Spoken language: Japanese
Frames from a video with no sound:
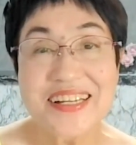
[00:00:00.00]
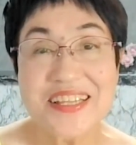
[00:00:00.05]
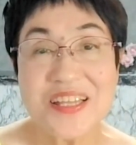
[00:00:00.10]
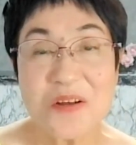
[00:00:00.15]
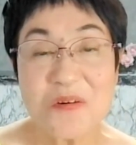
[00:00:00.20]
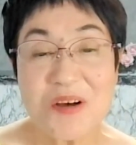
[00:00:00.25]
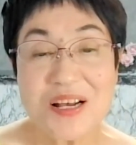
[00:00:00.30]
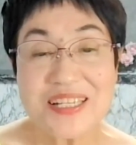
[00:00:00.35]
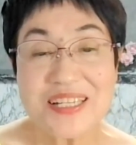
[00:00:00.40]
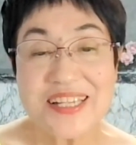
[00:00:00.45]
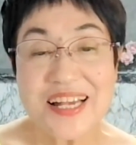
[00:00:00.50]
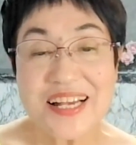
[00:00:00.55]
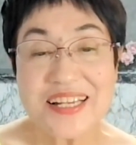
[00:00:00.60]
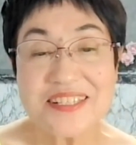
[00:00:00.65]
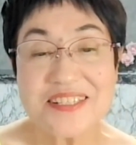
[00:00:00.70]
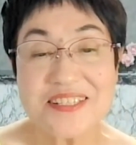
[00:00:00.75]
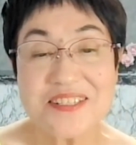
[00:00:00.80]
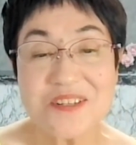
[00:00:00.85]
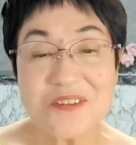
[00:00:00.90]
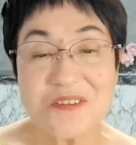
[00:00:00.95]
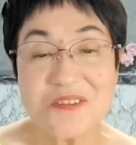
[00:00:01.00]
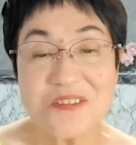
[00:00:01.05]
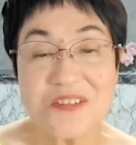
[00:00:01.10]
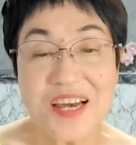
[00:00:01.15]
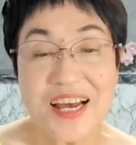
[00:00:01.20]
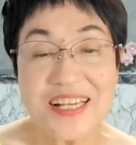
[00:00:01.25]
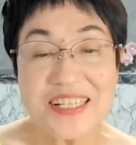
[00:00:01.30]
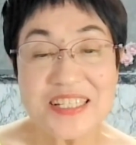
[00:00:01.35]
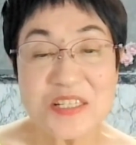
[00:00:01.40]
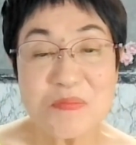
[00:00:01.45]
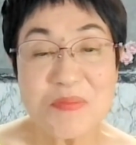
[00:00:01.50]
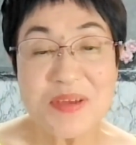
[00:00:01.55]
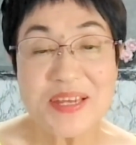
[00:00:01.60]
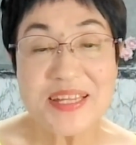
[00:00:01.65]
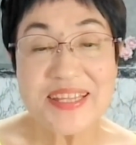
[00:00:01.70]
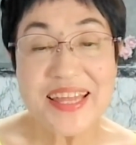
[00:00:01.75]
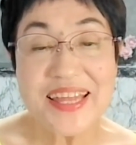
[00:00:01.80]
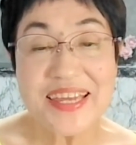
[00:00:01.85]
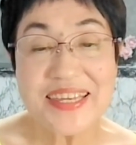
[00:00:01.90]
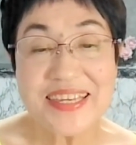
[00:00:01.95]
では早速始め
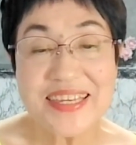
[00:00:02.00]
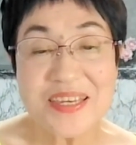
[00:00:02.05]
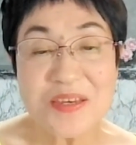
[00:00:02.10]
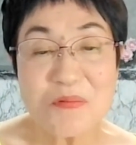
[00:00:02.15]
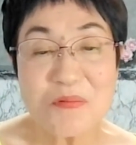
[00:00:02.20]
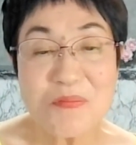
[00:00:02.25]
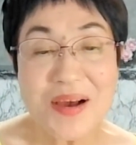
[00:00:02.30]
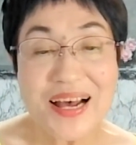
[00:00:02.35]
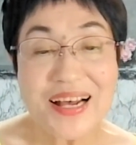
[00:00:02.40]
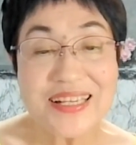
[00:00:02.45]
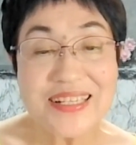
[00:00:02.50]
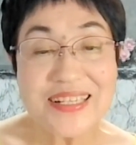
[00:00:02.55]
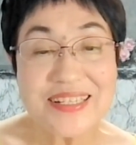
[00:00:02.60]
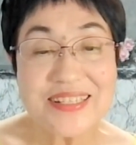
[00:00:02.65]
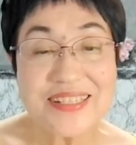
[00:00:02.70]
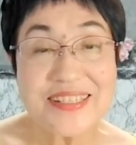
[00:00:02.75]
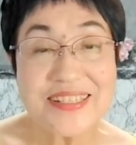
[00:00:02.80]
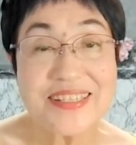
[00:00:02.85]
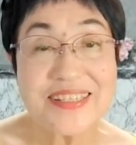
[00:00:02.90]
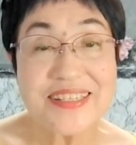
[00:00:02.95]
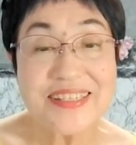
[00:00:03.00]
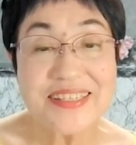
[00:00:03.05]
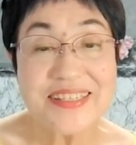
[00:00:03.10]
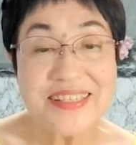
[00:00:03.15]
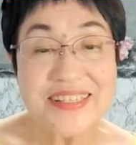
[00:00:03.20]
ていきます。